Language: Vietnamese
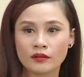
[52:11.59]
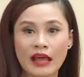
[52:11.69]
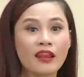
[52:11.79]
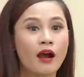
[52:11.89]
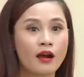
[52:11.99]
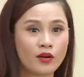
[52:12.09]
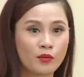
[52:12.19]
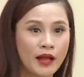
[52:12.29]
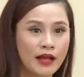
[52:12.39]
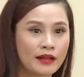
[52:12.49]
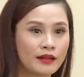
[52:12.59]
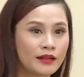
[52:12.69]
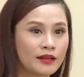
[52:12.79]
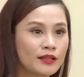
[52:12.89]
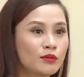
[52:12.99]
Đã lỡ rồi mà,
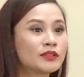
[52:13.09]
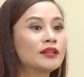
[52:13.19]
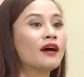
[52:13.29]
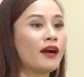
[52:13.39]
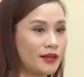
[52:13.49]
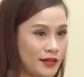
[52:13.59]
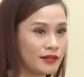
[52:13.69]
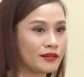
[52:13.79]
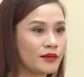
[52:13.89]
dùng từ lỡ đó.